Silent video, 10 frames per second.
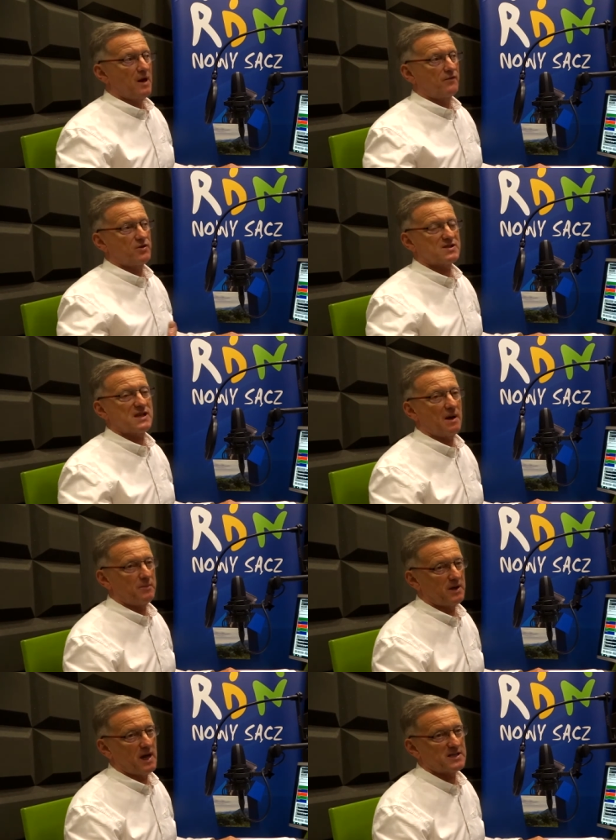
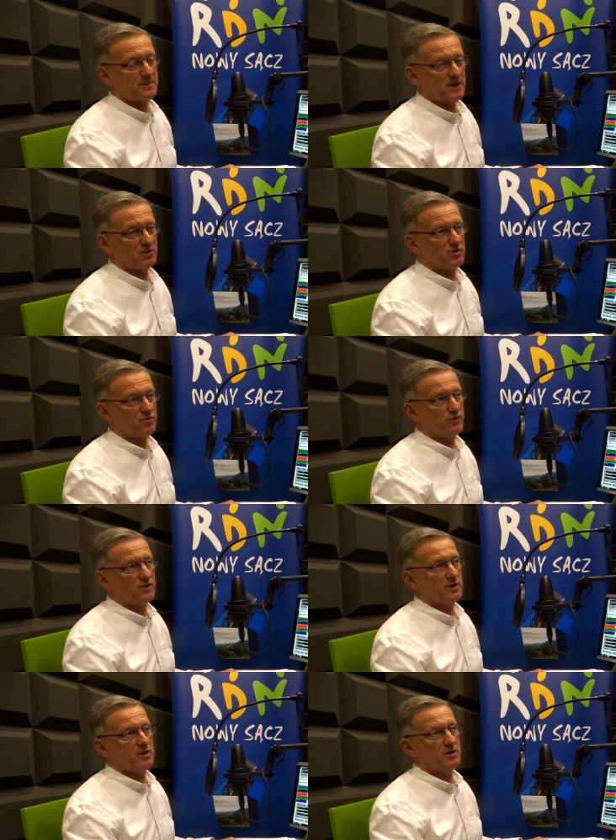wnioskami egzaminatorów
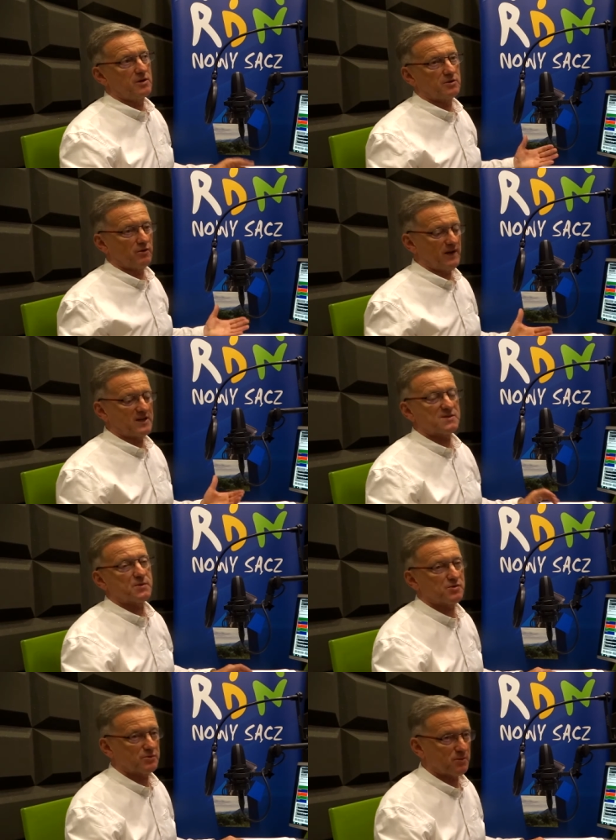i no, w jaki
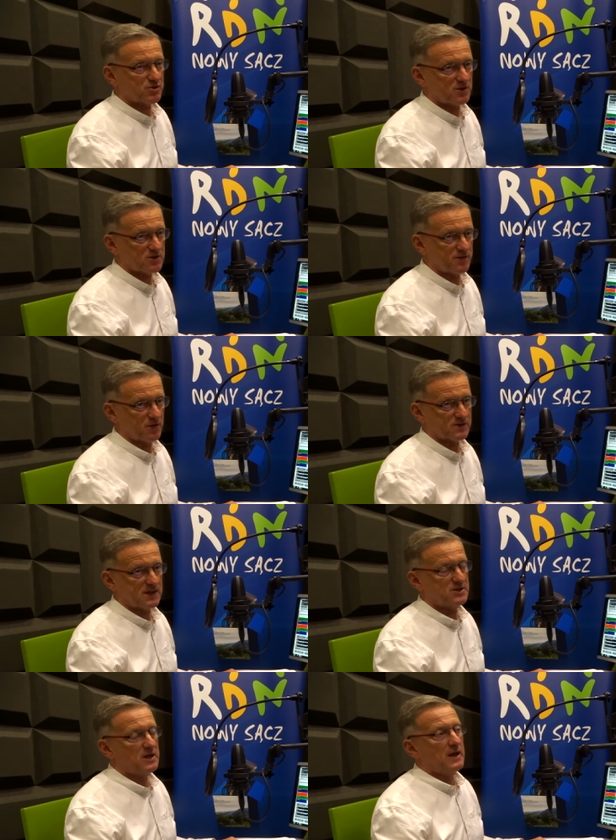sposób to można
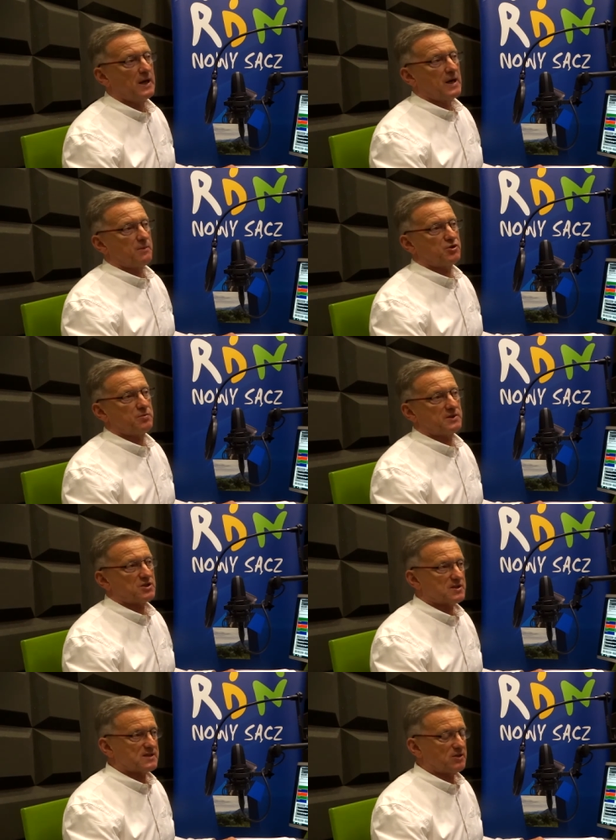rozwiązać. Musimy
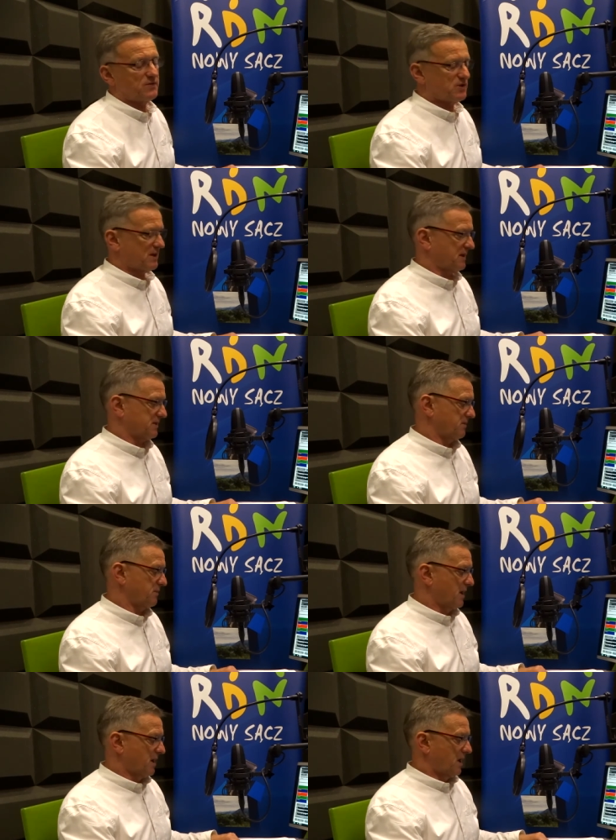też zastanowić się nad tym,
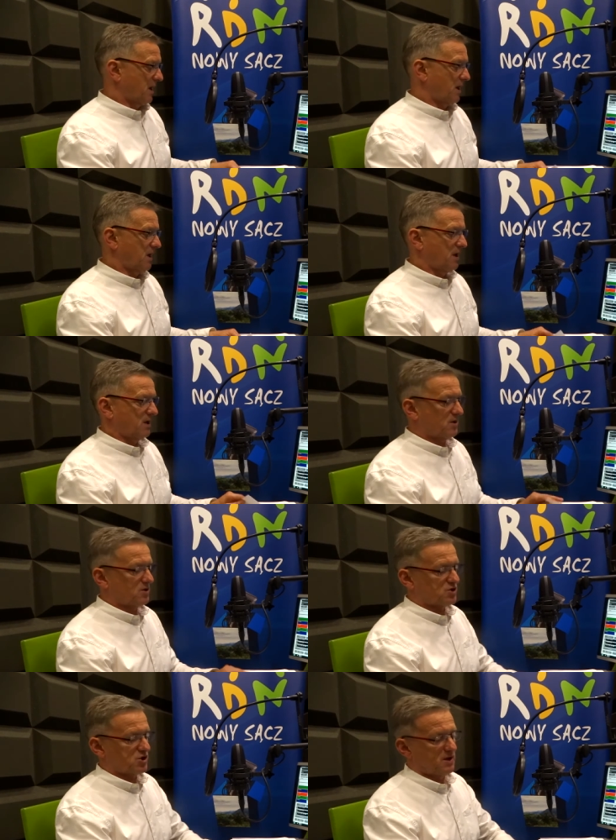e,
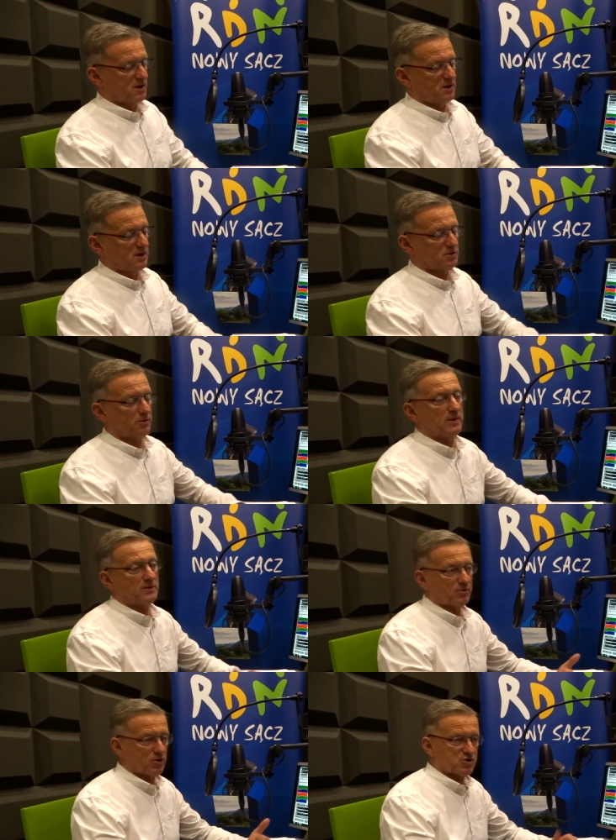że to
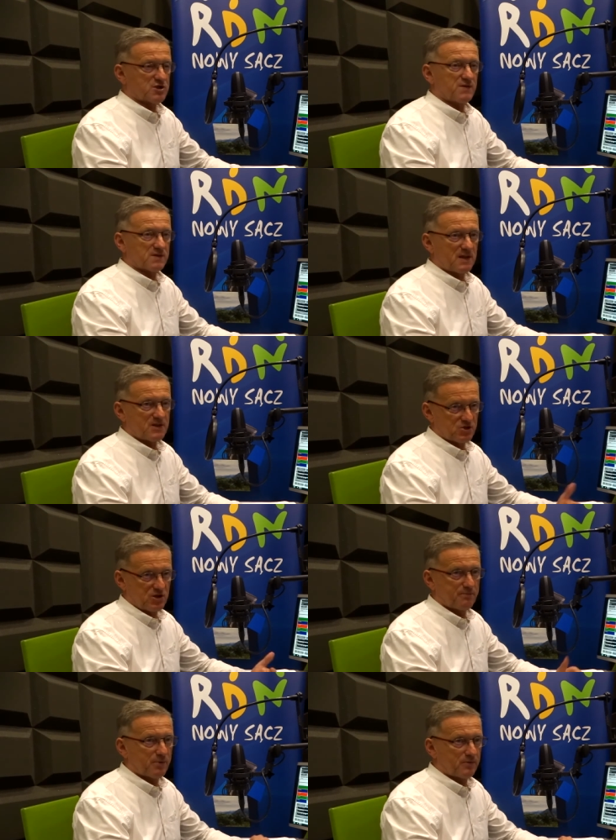będą koszty związane,
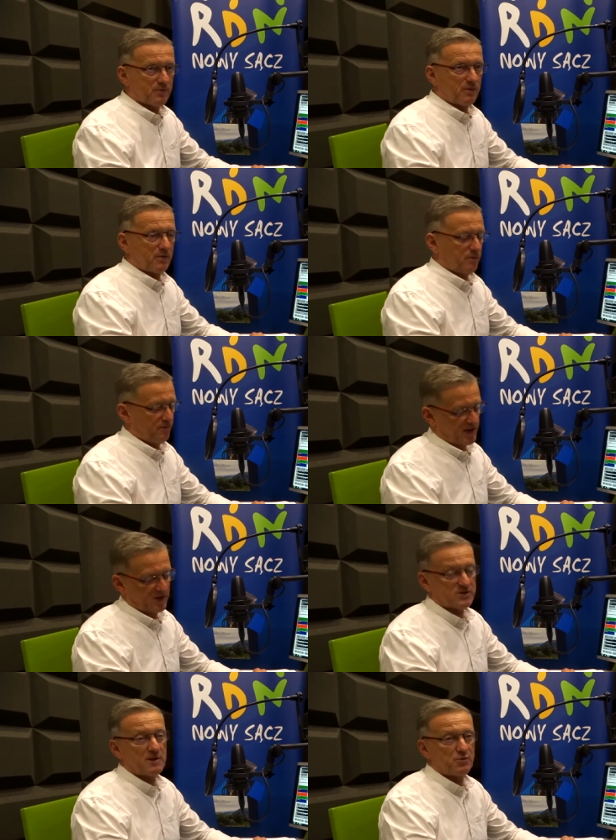jeżeli pod
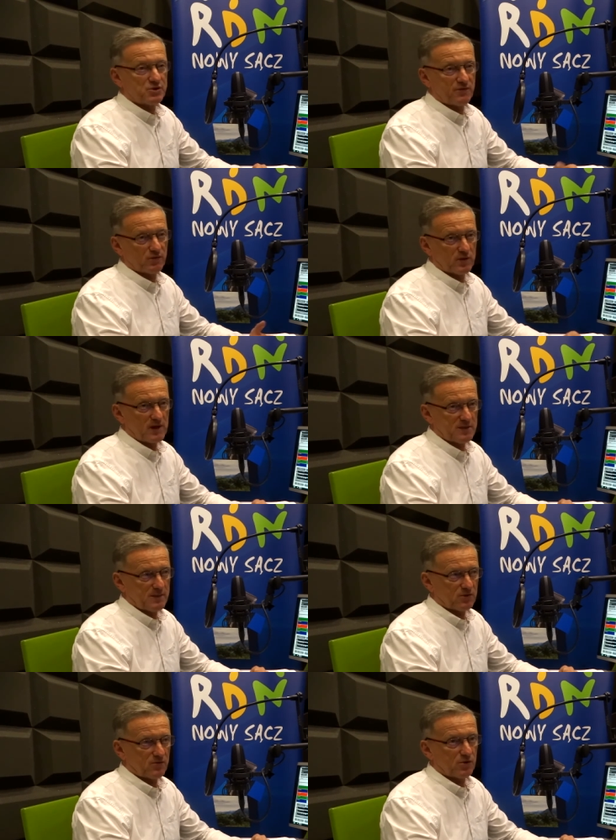wynagrodzenie pójdzie w górę
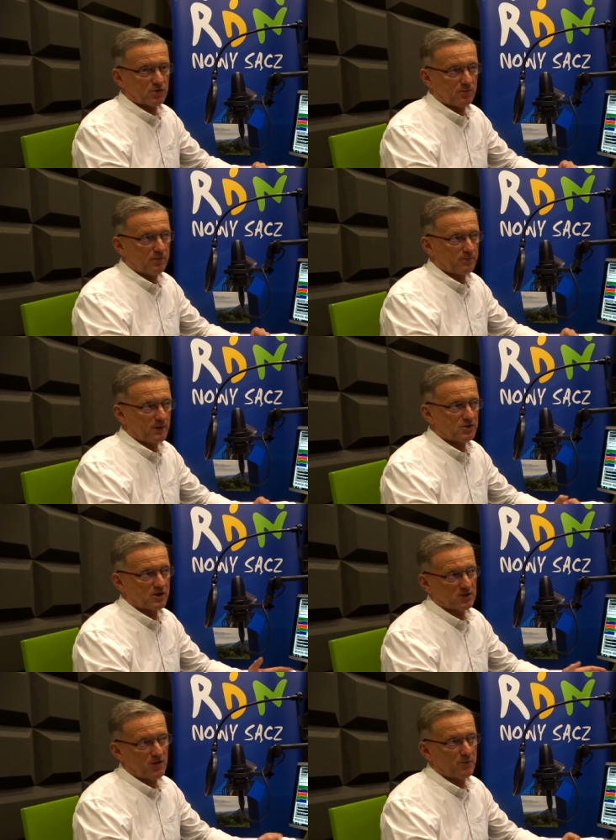egzaminatorów, no to będzie
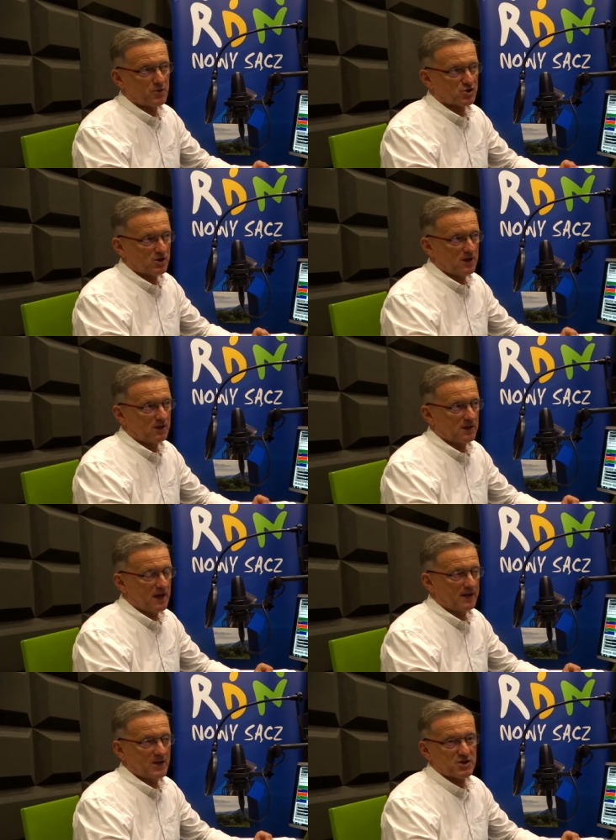dodatkowe obciążenie
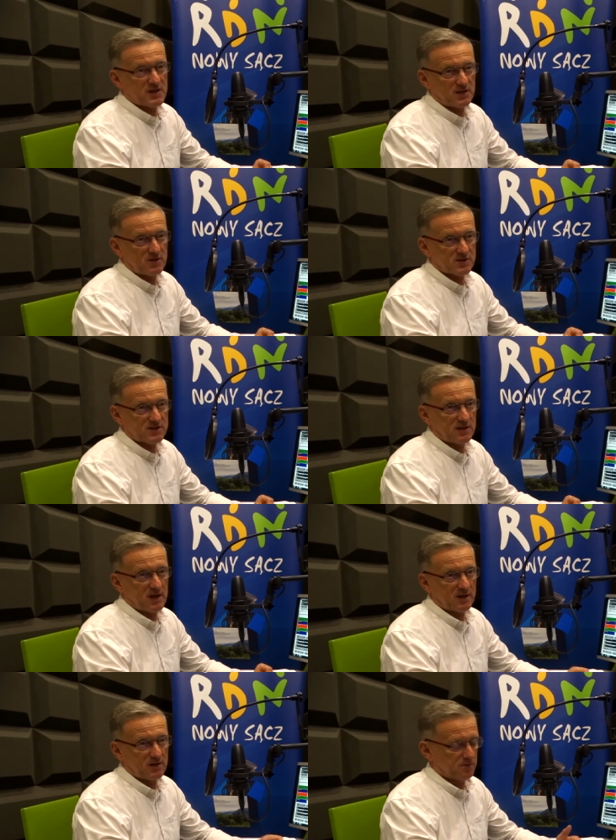dla naszych jednostek,
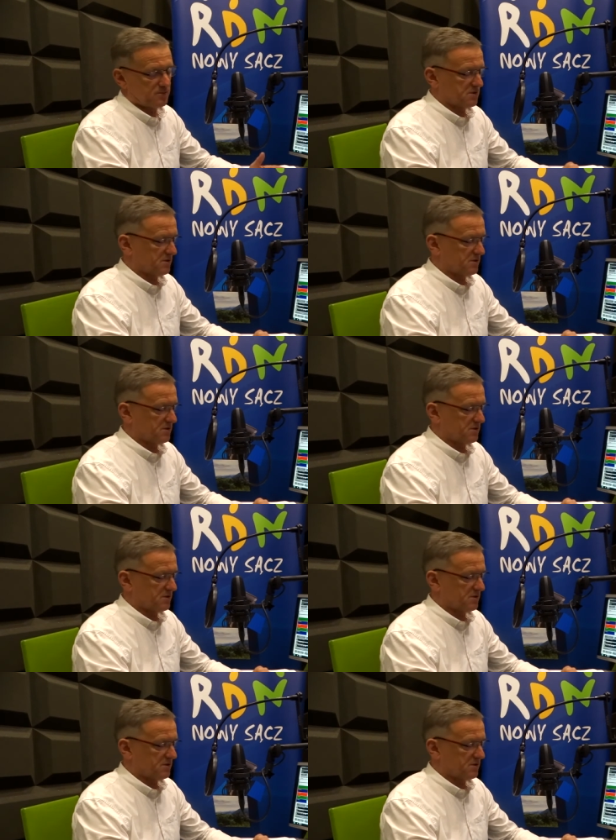jakim